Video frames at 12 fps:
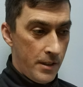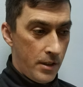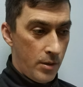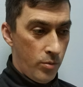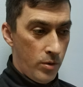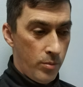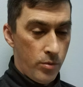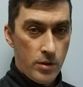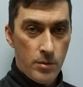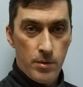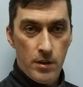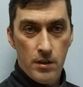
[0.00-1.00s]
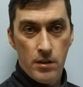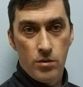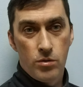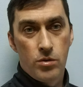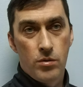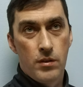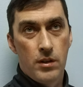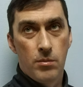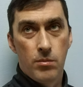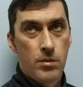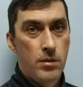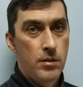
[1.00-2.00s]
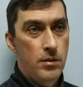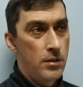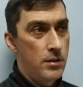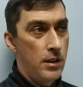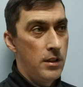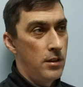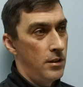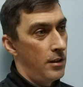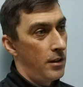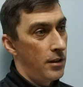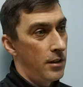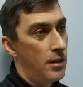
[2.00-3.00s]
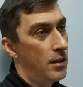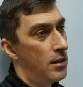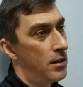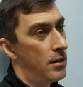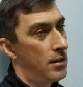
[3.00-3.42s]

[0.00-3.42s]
Кому-то будет неприятно то, что вы там стоите на ноге,